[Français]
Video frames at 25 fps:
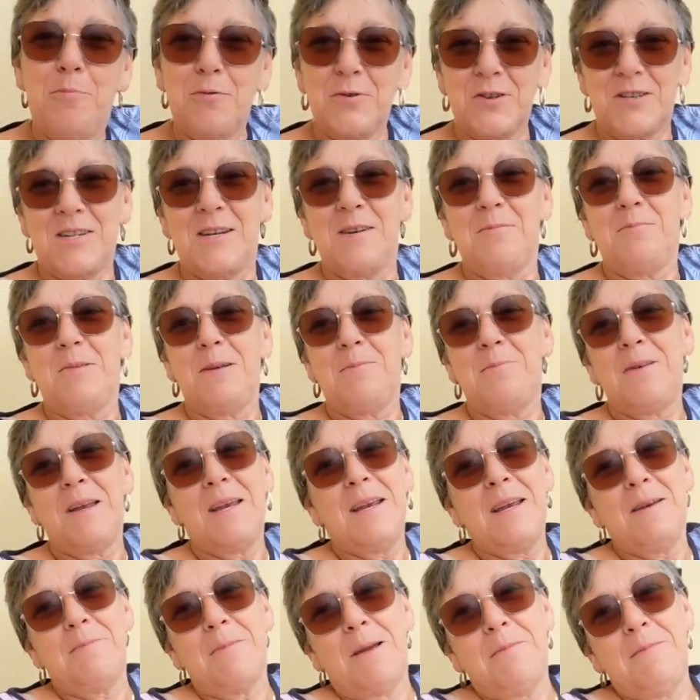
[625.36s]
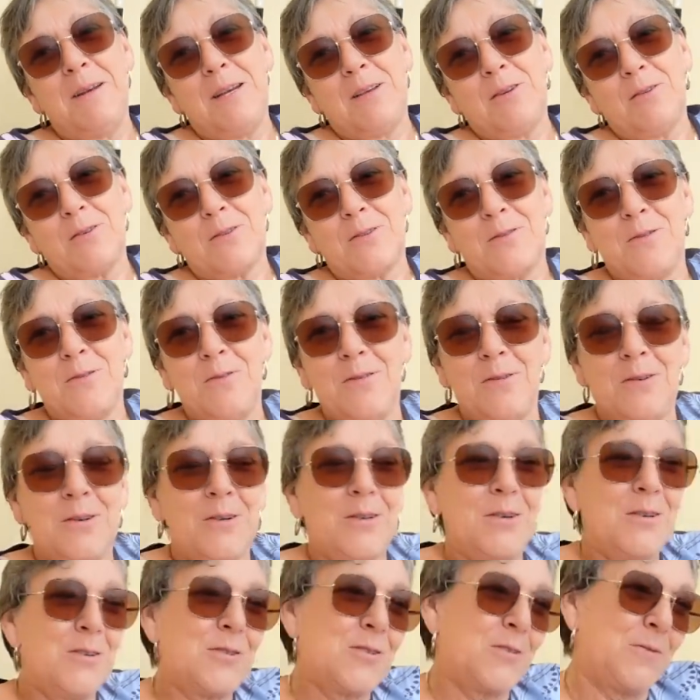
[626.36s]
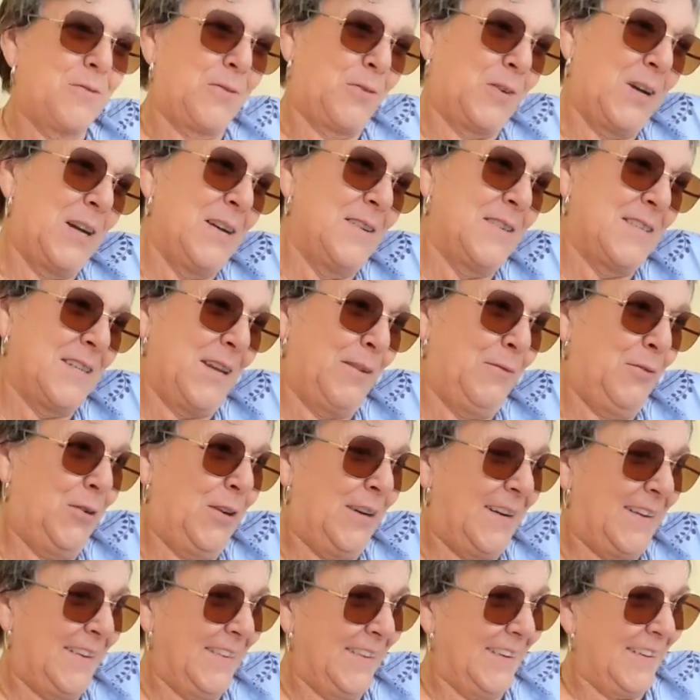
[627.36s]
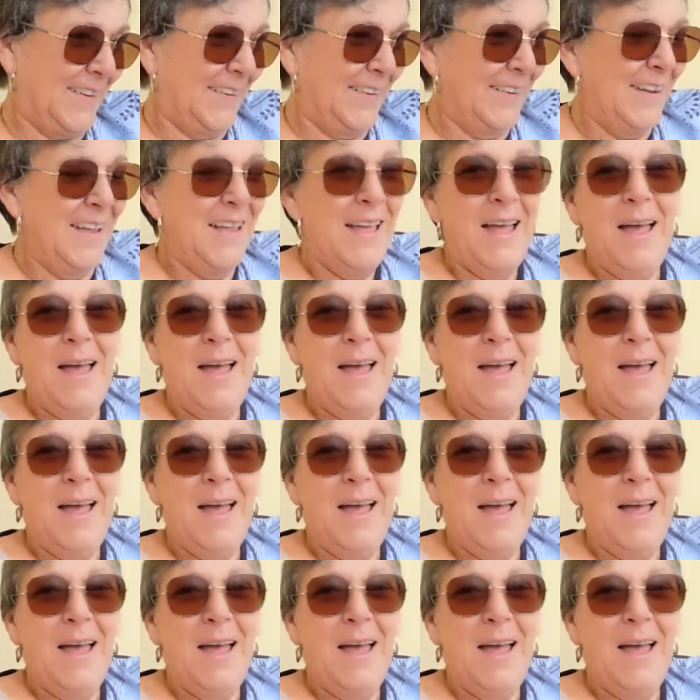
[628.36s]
Pour GBB et Mamie Tortue, euh, je ferai le savon en rentrant.